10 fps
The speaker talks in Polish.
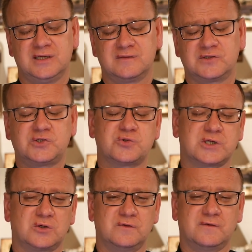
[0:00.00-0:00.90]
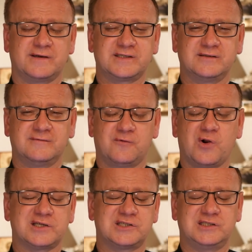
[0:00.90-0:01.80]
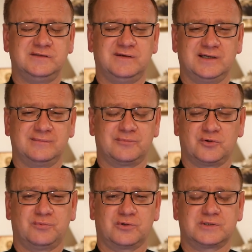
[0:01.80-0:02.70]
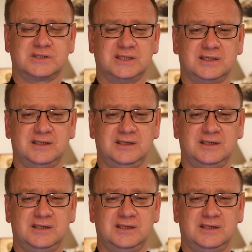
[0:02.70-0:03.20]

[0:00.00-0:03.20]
w życiu zachowywać właściwe proporcje,